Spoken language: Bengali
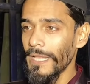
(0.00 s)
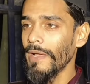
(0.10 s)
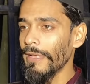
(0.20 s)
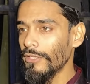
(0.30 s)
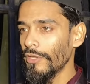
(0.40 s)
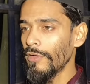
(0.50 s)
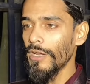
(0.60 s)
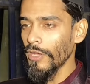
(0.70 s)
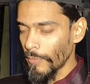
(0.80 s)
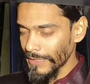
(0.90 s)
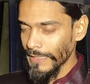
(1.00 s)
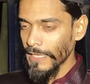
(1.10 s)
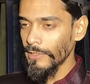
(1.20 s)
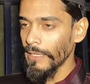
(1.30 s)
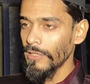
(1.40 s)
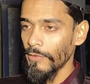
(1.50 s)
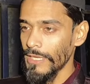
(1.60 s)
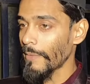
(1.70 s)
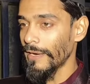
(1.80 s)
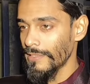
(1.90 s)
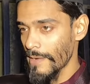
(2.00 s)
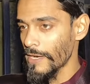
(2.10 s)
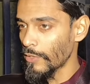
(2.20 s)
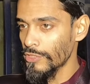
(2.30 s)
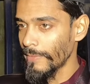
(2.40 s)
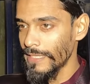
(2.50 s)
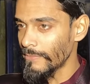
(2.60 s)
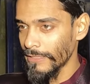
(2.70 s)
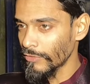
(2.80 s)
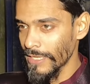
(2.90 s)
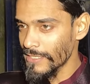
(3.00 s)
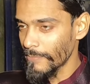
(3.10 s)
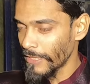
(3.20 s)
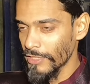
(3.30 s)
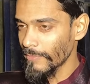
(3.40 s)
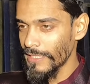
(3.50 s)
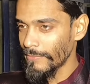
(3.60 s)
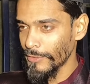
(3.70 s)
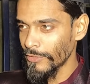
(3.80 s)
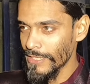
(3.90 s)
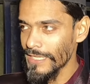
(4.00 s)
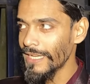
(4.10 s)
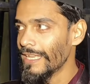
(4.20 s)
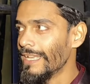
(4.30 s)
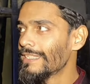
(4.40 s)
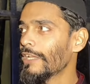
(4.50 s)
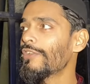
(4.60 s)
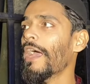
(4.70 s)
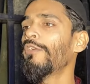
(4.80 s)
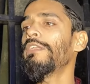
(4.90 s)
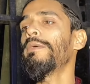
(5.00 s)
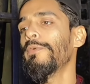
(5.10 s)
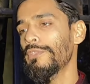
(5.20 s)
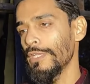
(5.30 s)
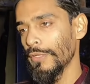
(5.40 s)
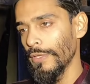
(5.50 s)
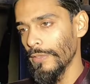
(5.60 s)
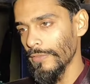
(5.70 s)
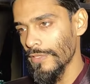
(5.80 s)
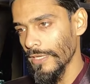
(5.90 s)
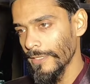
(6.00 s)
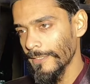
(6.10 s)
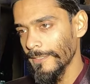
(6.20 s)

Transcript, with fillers: ভেদাভেদ তৈরি করে ক্ষমতায় থাকতে হবে ওদের আবার সামনে লোকসভা নির্বাচন আসছে বিধানসভা নির্বাচন আসছে সেই জন্য এখন থেকে পরিস্থিতি তৈরি করছে